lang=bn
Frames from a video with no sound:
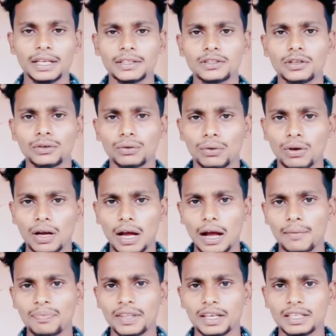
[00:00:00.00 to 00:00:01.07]
এর জন্য
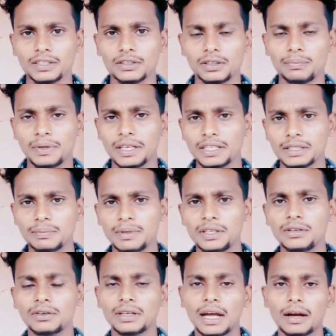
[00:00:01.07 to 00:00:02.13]
আপনাকে যদি ফেস
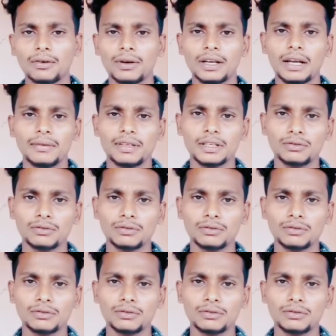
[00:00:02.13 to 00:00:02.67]
ভিডিও না করে